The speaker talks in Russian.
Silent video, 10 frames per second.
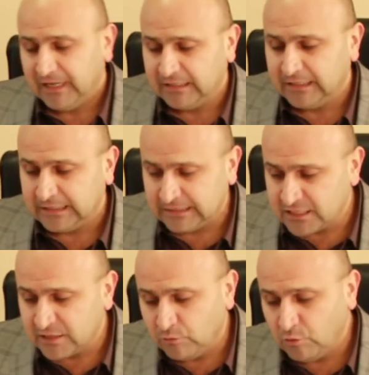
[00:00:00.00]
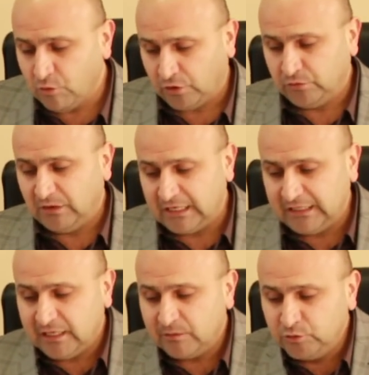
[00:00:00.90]
Э, нашему городу,
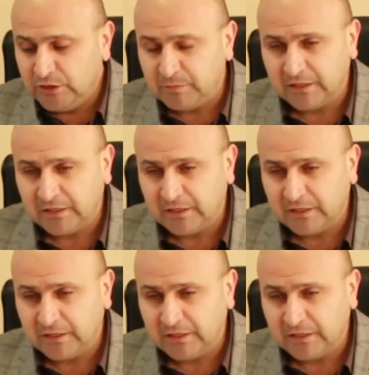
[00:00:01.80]
когда она будет